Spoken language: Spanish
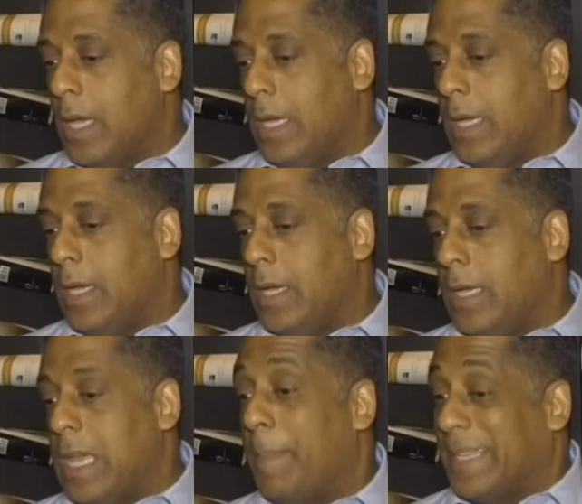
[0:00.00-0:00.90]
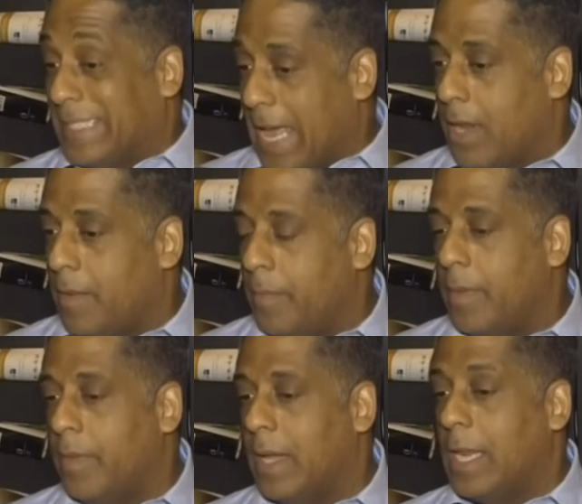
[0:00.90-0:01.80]
Y, a pesar
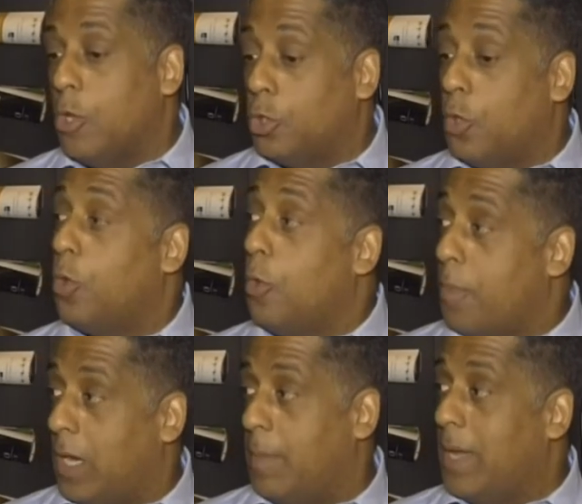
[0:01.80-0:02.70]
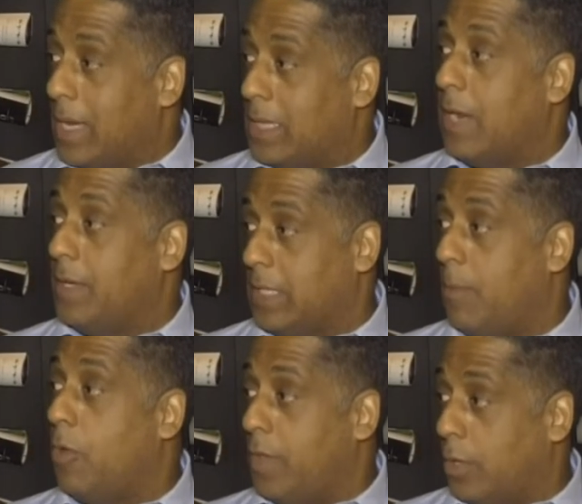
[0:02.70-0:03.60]
de que no todos los problemas que
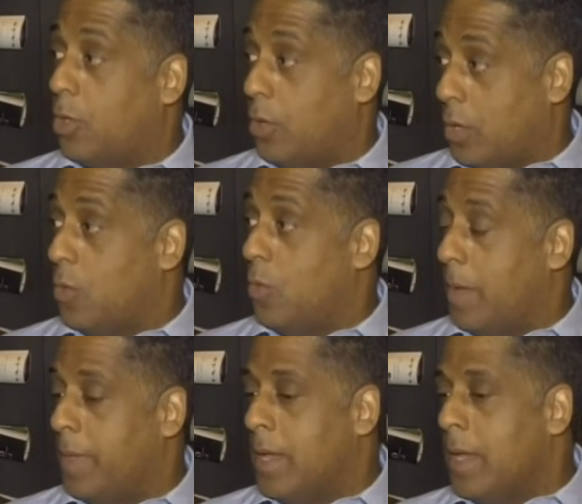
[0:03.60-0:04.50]
atravesamos dentro de Cuba